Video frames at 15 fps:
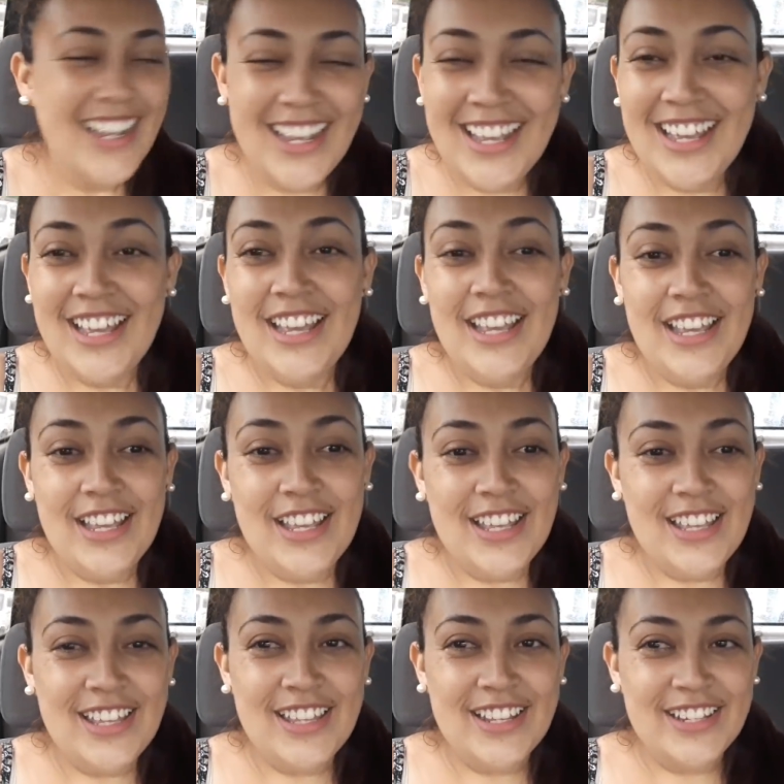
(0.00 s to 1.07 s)
Eu é sou
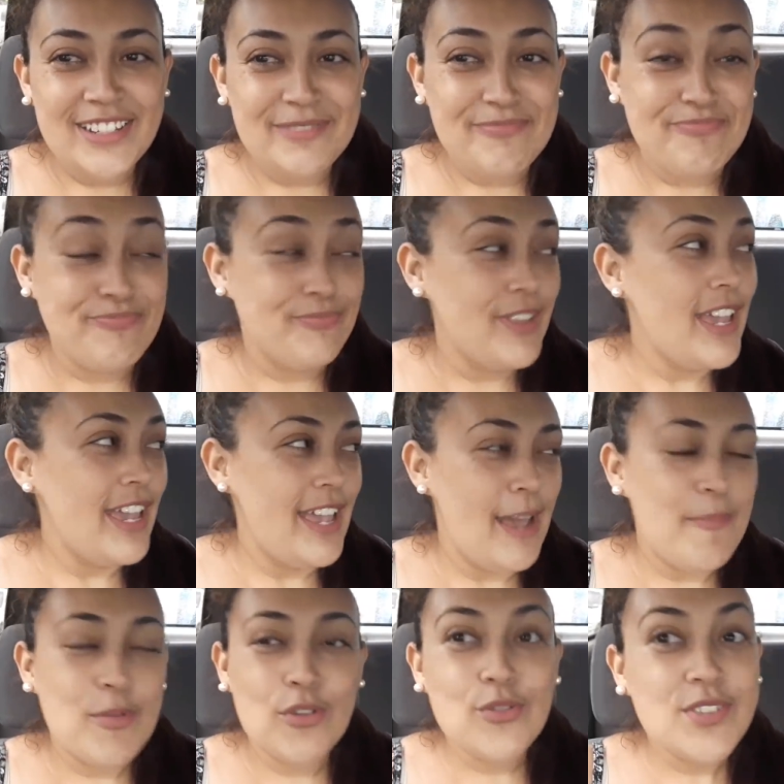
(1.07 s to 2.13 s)
produção. É,
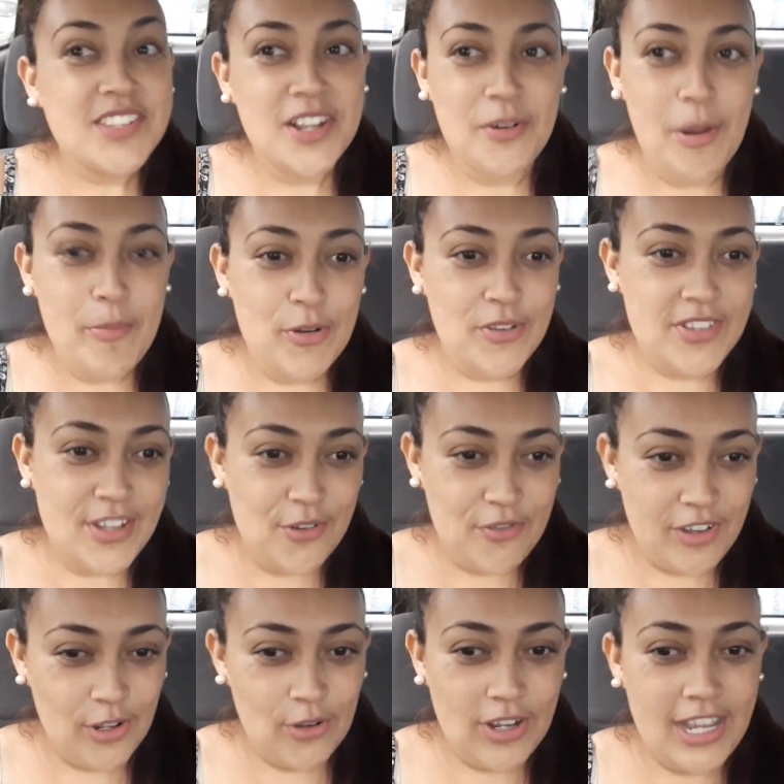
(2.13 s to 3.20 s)
a produção, a produção
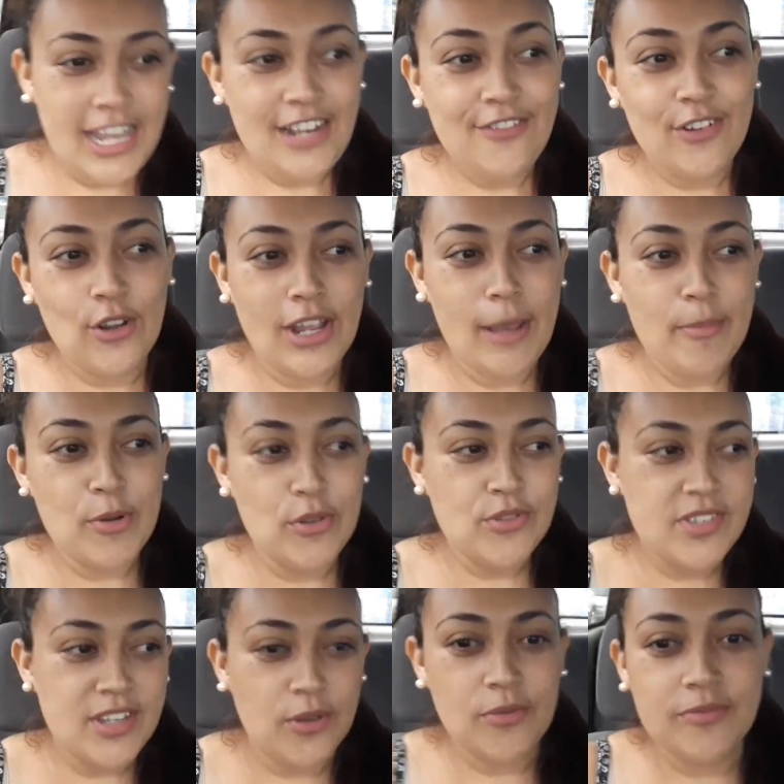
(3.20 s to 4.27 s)
falou. Ele falou que é a
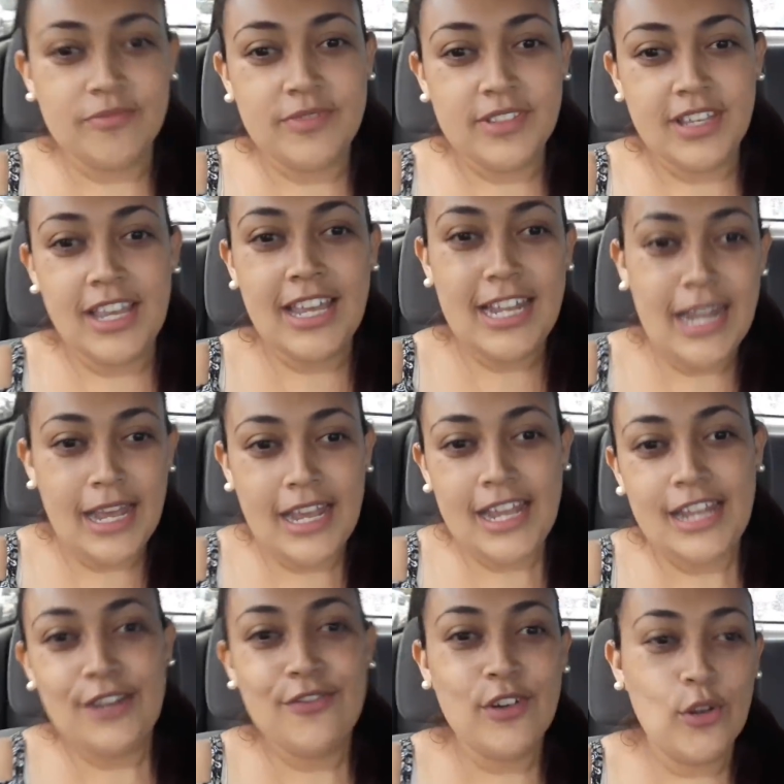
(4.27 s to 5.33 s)
produção. Ele, é,
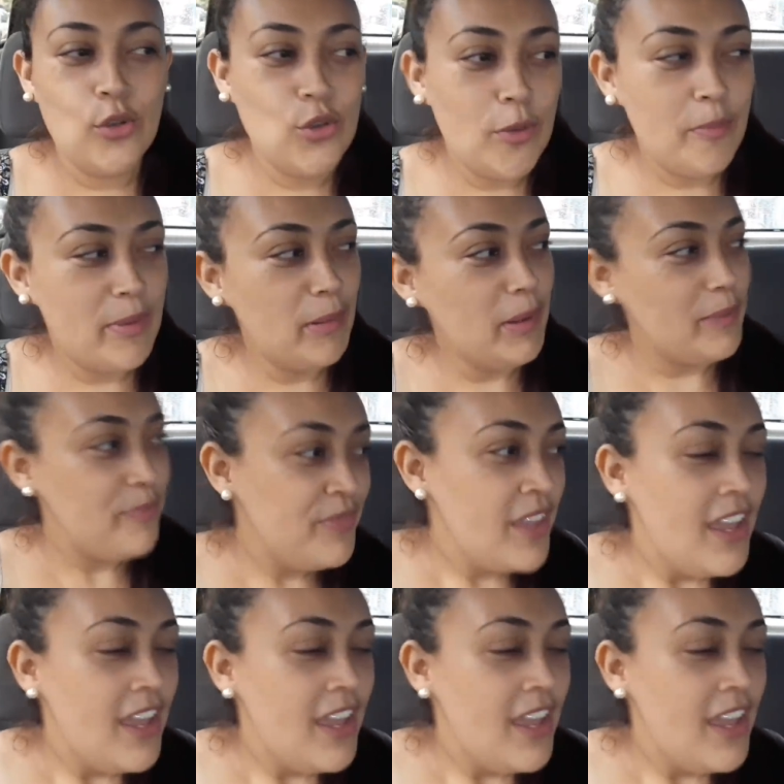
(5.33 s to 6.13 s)
ele falou o nome pra mim.